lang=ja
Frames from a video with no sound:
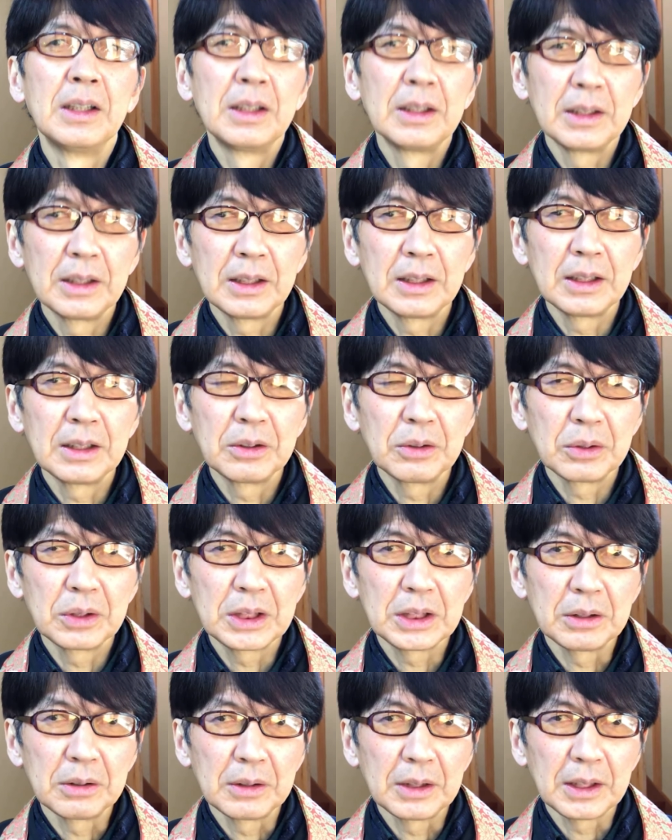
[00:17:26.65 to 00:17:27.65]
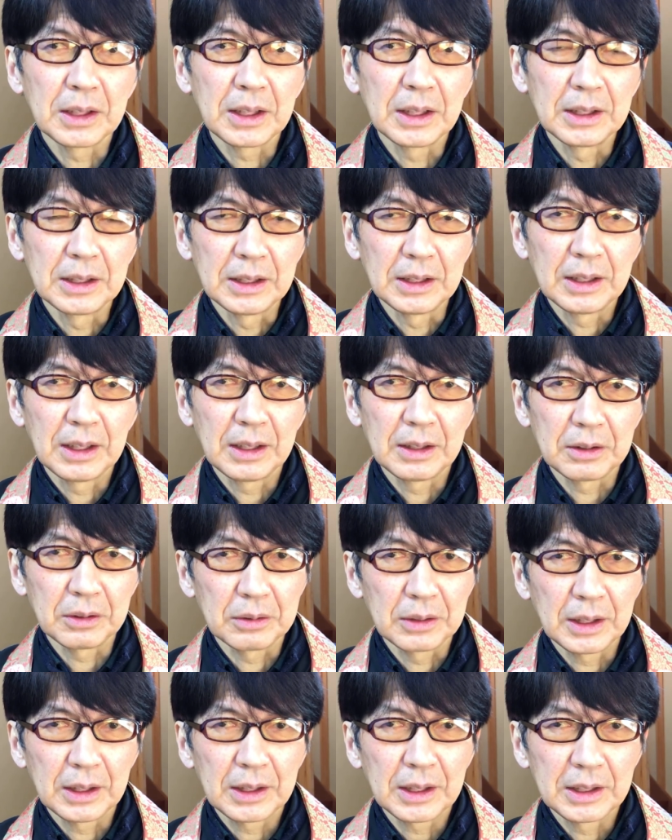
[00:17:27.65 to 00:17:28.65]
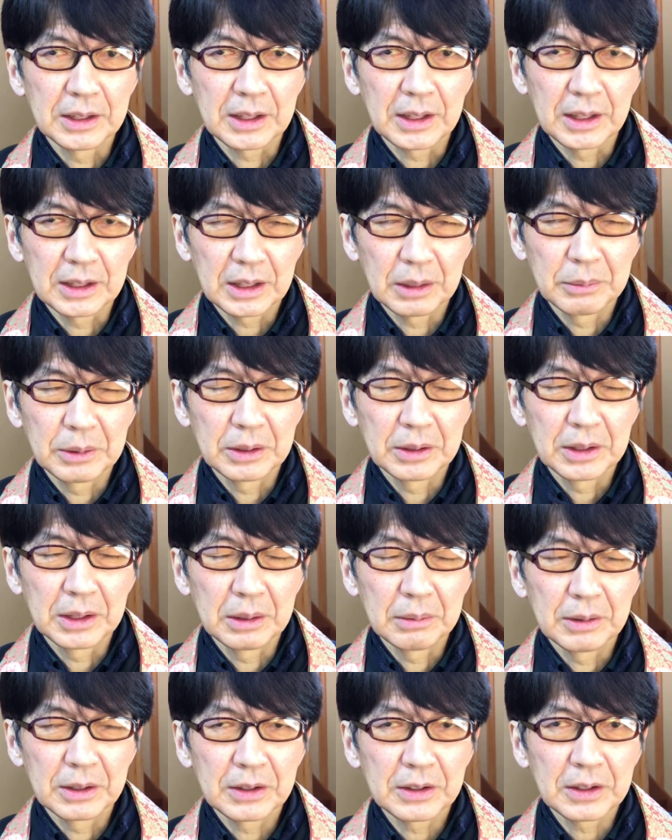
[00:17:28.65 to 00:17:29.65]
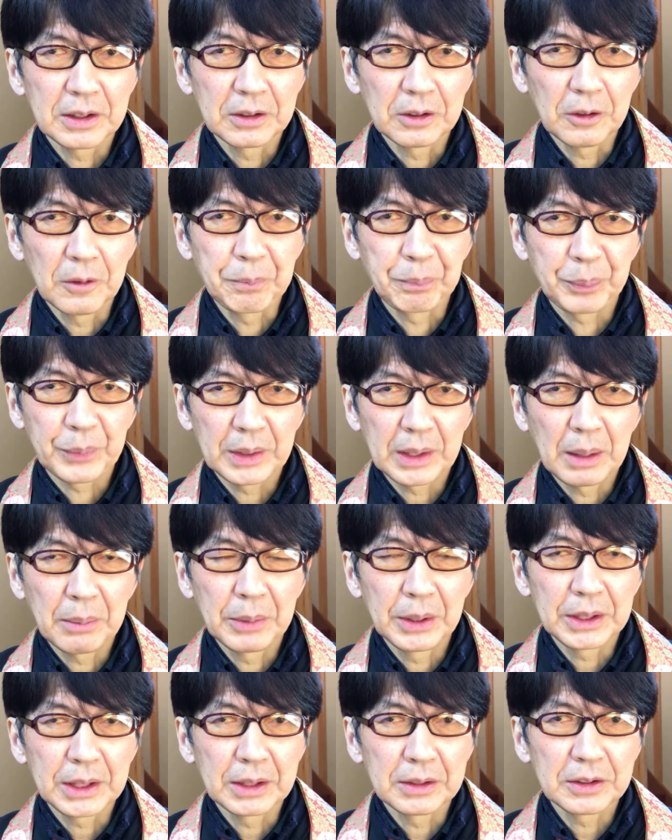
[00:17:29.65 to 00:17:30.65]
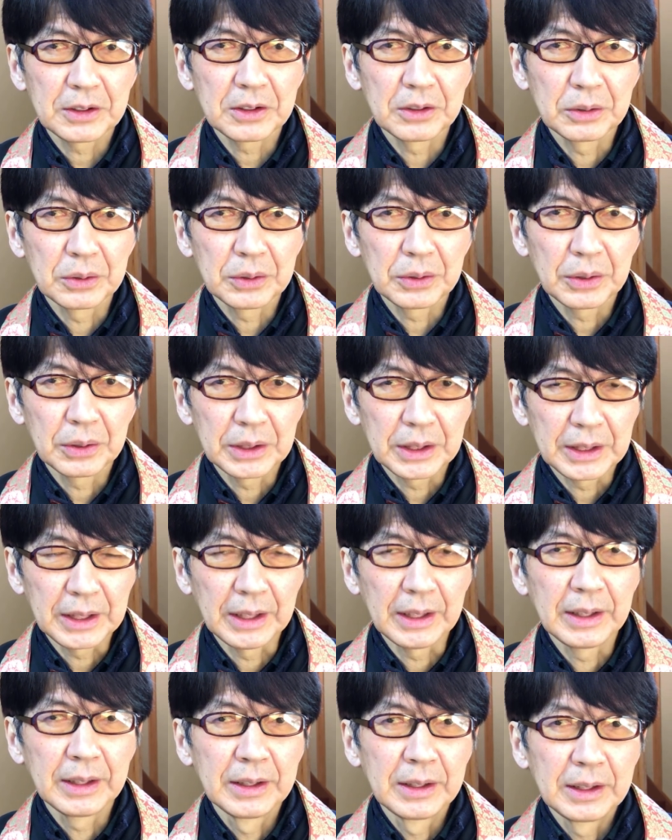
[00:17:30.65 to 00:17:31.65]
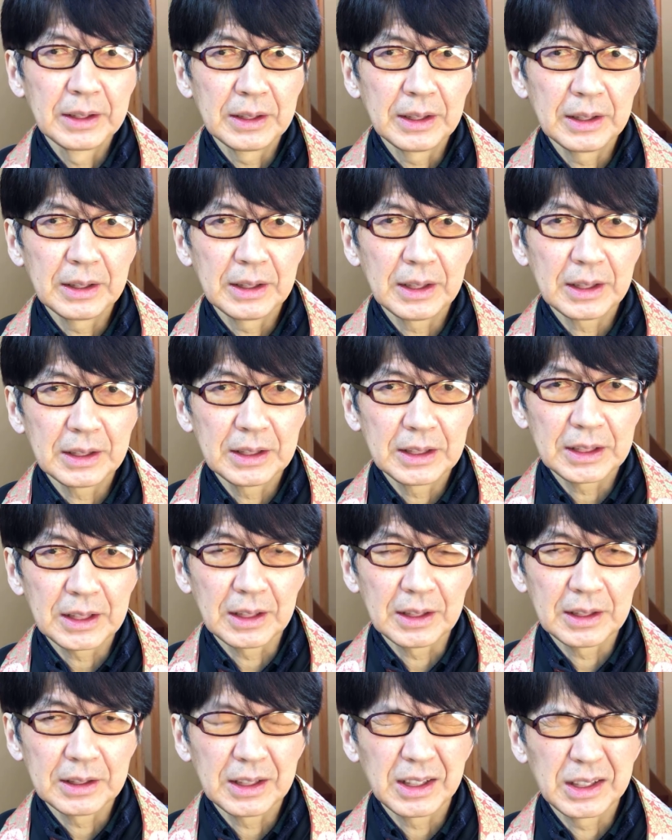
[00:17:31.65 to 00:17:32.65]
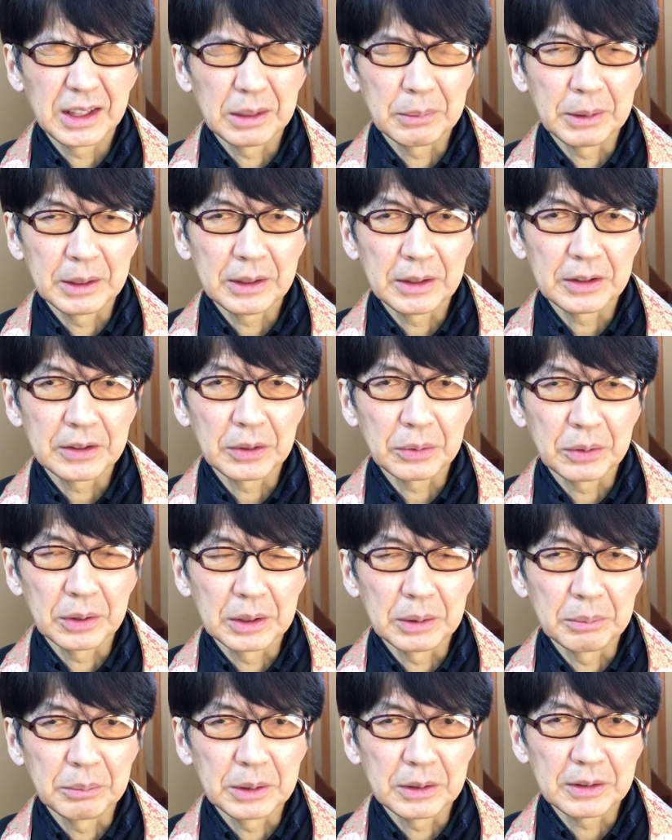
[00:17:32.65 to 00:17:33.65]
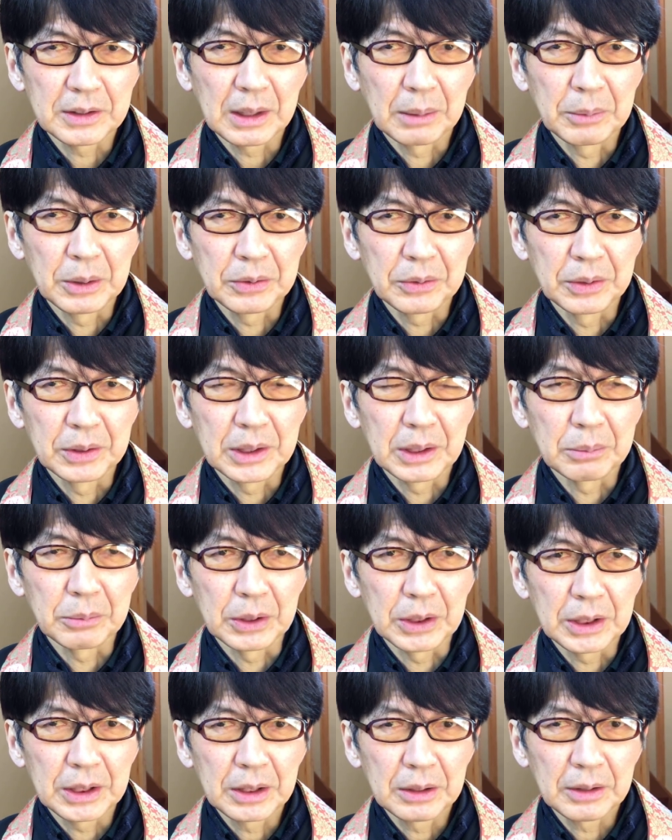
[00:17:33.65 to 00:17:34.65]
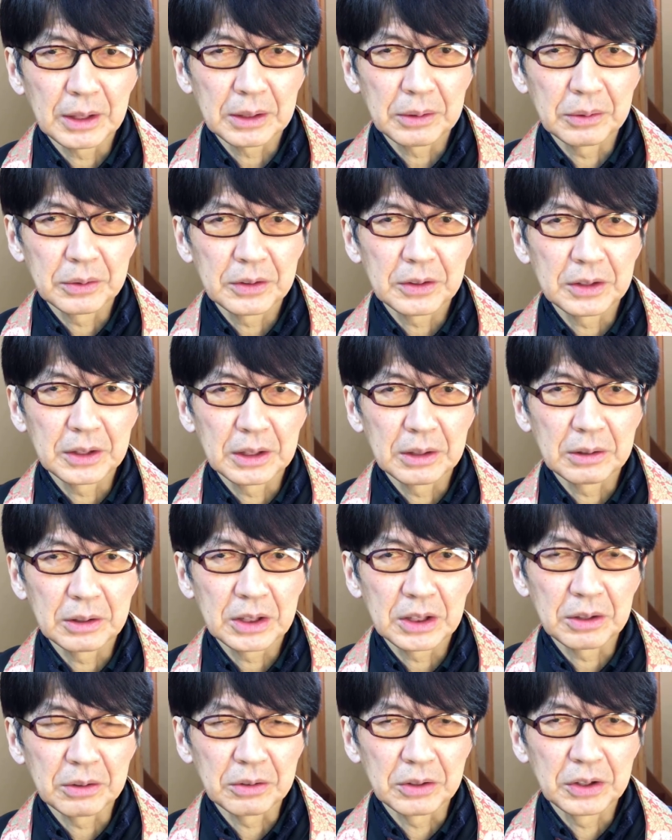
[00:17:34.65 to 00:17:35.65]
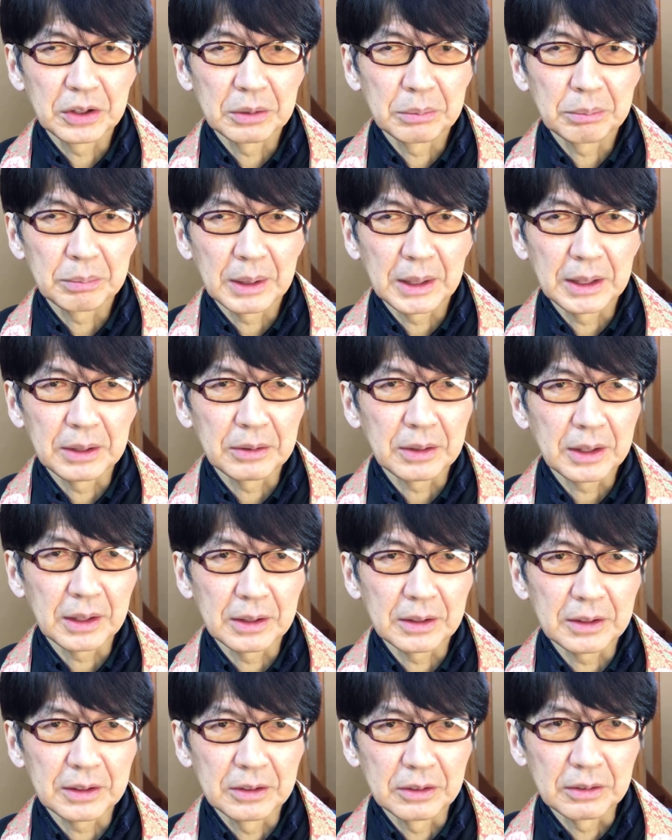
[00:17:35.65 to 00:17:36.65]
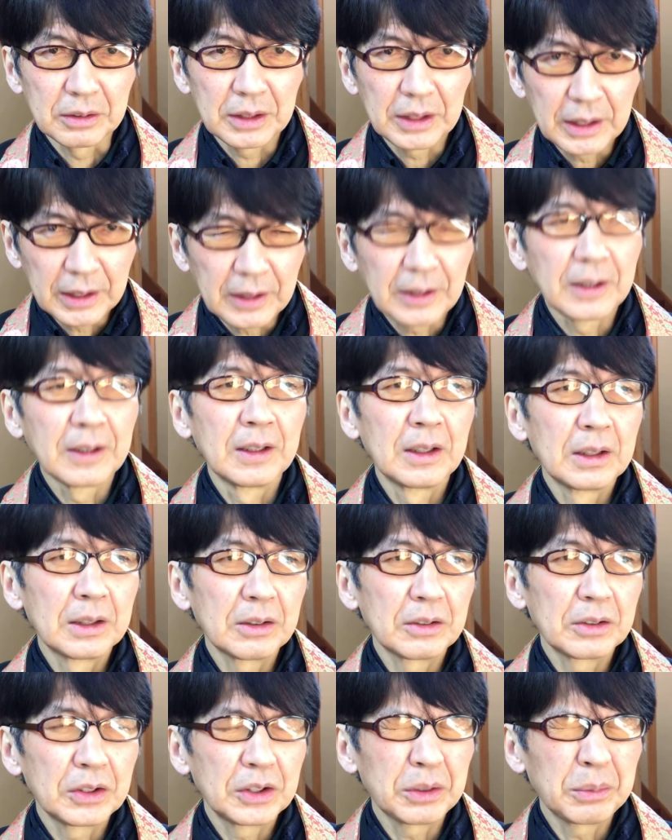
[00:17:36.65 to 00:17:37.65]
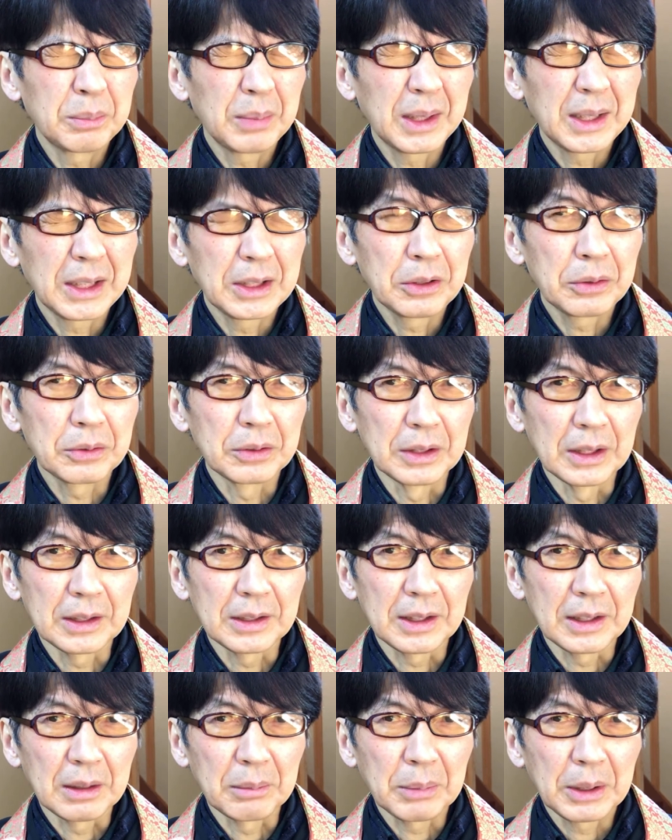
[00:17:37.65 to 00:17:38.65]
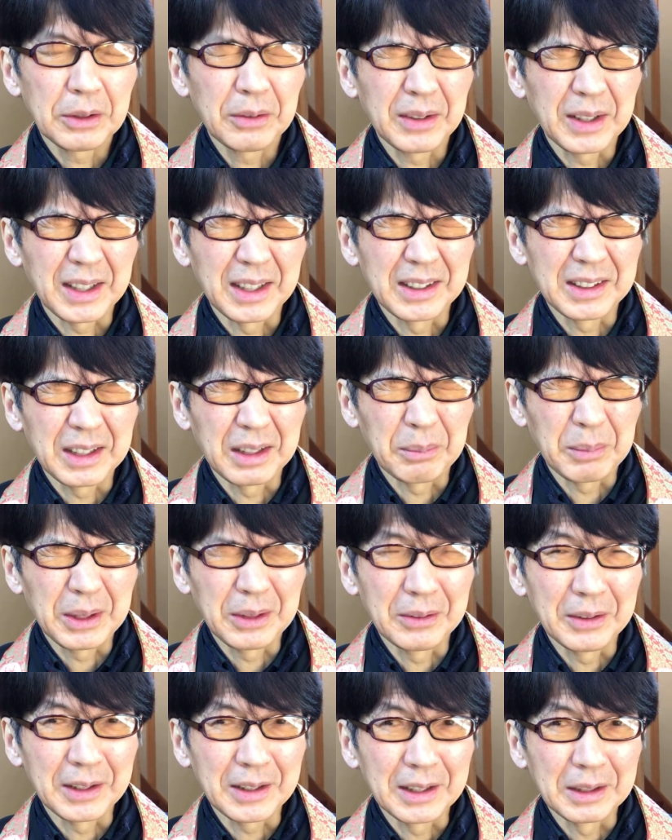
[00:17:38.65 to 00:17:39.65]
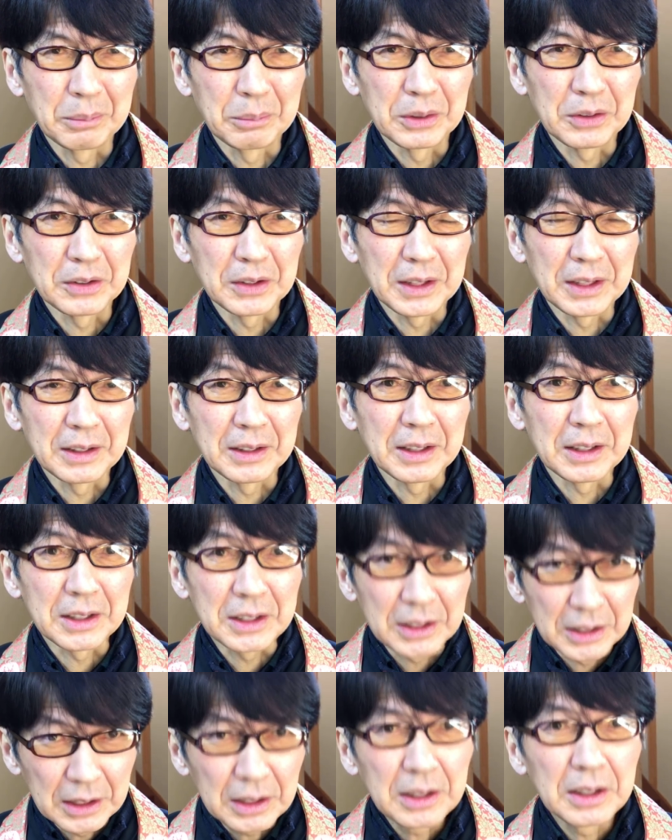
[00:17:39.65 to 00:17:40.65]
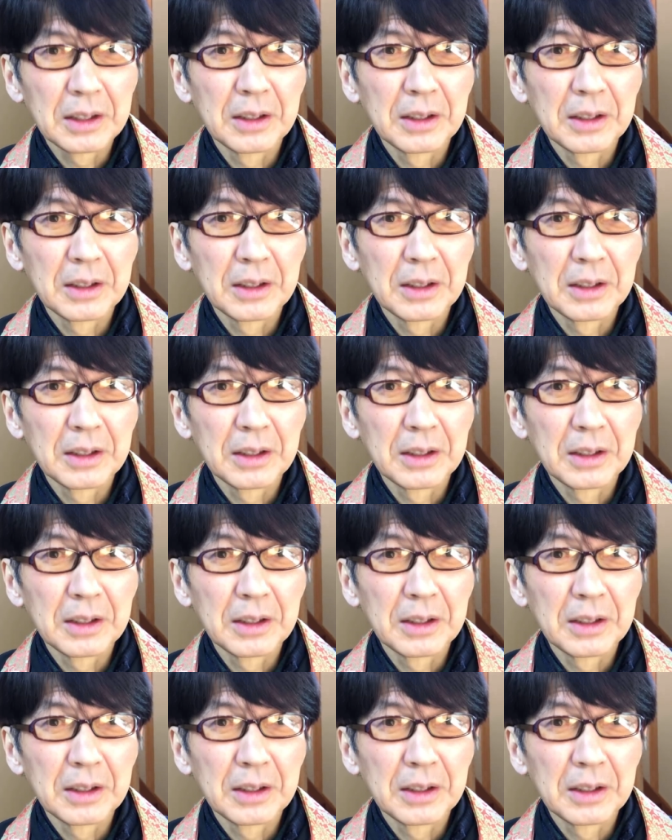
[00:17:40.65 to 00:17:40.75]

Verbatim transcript: で農地の中にあの何回か喋っていますけどため池作っといてで何時から何時まではそこに水ためといてもいいけどあと次の人の順番あるから言うてねでも順番が夜やったら真夜中やったら真夜中に水入れないし。